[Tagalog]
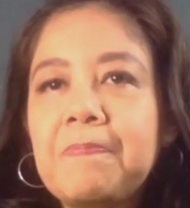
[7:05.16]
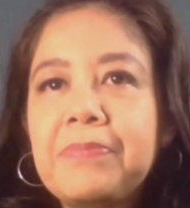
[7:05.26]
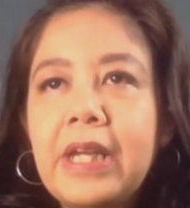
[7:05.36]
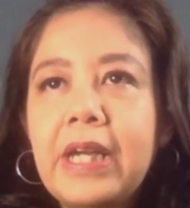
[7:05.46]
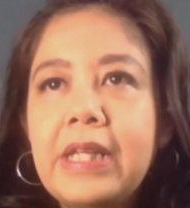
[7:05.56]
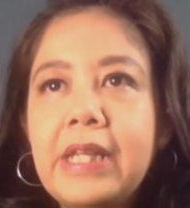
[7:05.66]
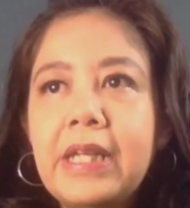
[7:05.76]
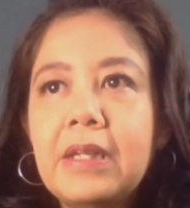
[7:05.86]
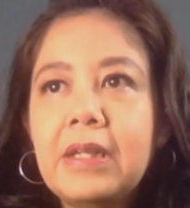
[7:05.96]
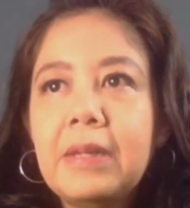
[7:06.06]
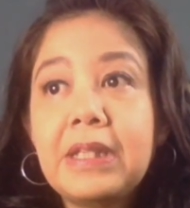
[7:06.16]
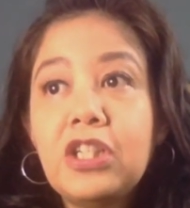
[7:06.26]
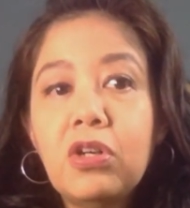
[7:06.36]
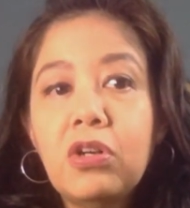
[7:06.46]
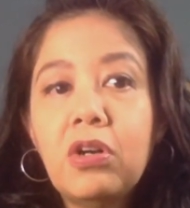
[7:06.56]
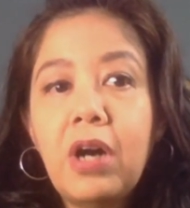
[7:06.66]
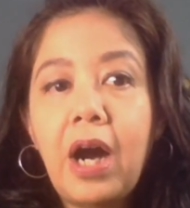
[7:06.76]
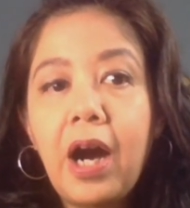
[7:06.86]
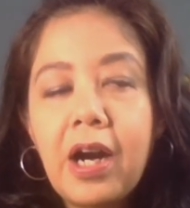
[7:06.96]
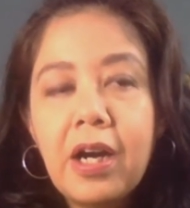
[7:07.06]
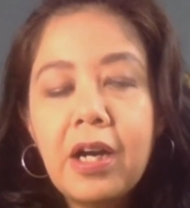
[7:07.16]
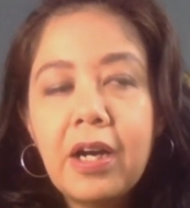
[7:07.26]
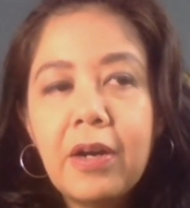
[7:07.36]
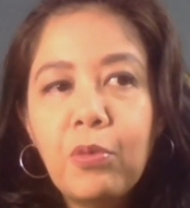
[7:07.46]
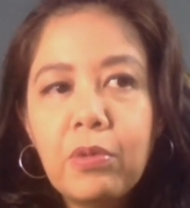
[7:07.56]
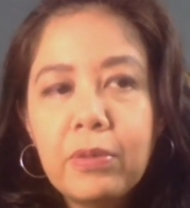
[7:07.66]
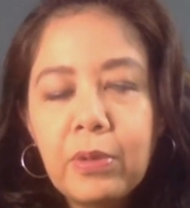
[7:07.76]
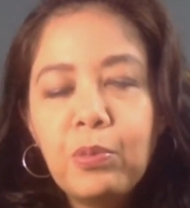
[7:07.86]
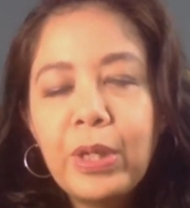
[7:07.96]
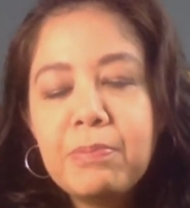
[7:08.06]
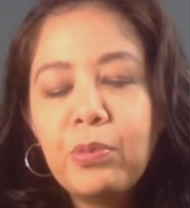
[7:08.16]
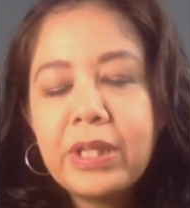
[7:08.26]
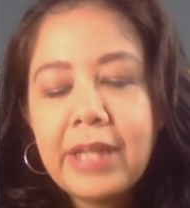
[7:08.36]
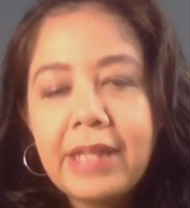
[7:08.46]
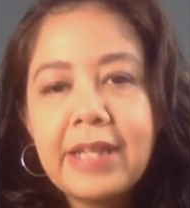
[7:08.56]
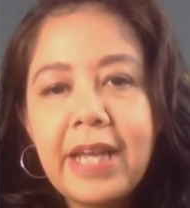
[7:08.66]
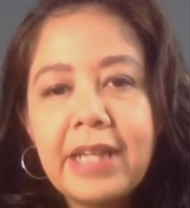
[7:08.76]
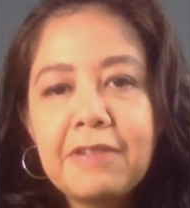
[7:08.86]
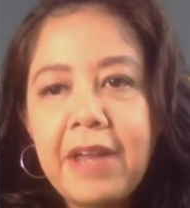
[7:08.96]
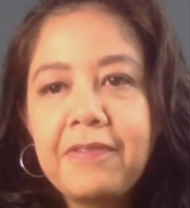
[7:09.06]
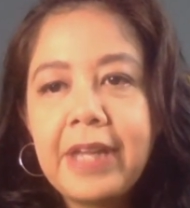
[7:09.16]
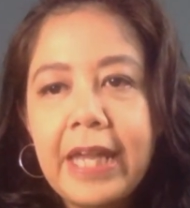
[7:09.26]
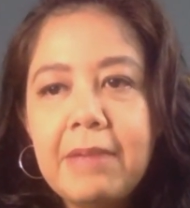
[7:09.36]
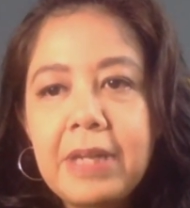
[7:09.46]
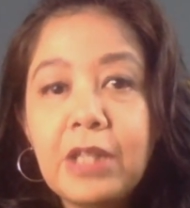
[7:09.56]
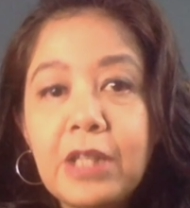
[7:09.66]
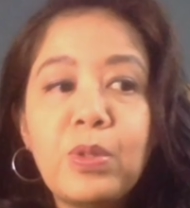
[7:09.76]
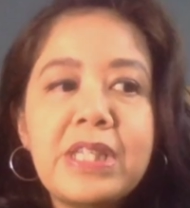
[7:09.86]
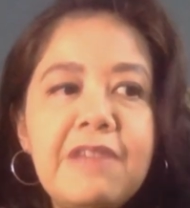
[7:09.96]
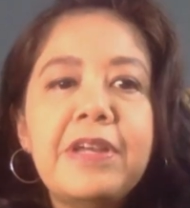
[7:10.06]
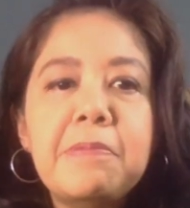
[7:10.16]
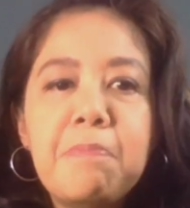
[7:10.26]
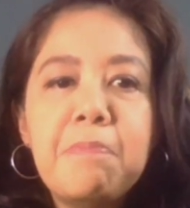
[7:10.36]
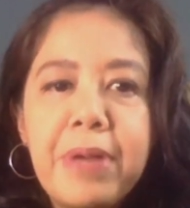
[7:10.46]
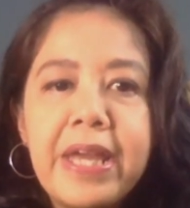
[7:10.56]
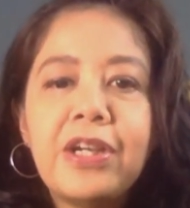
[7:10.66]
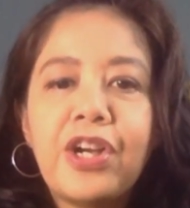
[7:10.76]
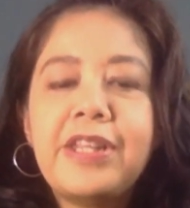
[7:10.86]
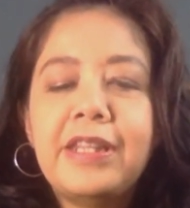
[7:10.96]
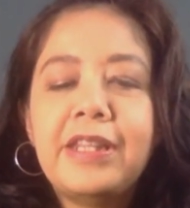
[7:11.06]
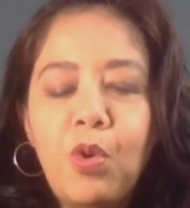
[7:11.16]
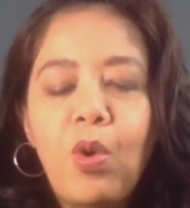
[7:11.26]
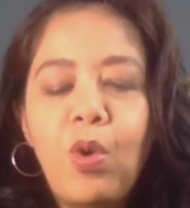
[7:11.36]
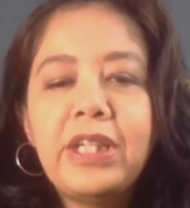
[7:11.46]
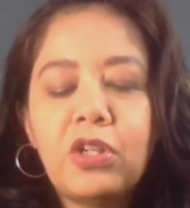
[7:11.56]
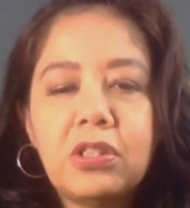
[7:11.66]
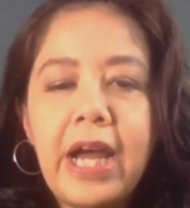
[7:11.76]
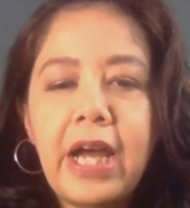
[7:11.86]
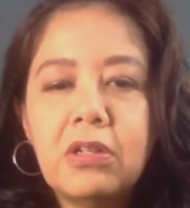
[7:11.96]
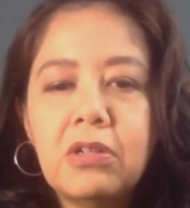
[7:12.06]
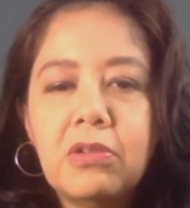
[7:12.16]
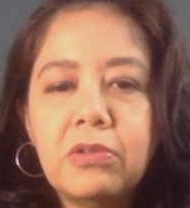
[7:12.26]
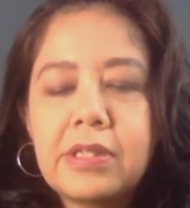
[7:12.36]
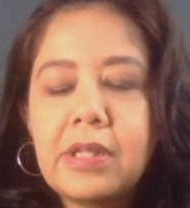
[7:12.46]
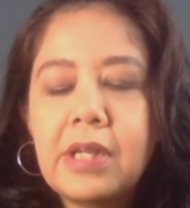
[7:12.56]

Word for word: and then but you know, our when when 1995 came, it was even bigger than the yes, one in Colorado. Yeah, yeah.